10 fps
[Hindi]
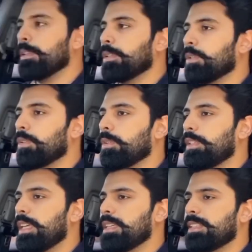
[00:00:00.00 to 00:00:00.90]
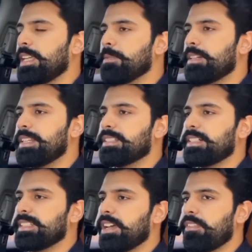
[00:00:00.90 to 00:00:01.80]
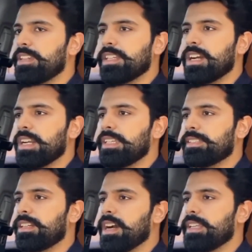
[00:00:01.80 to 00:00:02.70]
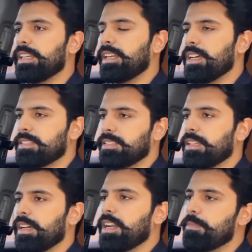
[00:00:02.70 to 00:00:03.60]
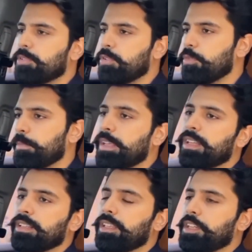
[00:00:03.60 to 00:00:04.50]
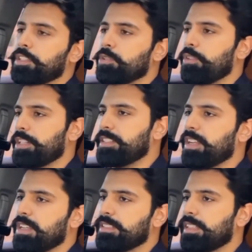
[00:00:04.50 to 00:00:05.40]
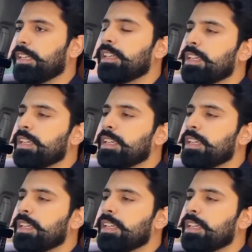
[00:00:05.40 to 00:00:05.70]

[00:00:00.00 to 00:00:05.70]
तो ये सही में डिसेंट सी एवरेज है गाड़ी इस गाड़ी के लिहाज से अगर आप इसको कंपेयर करते हैं किसी छोटी से डांस से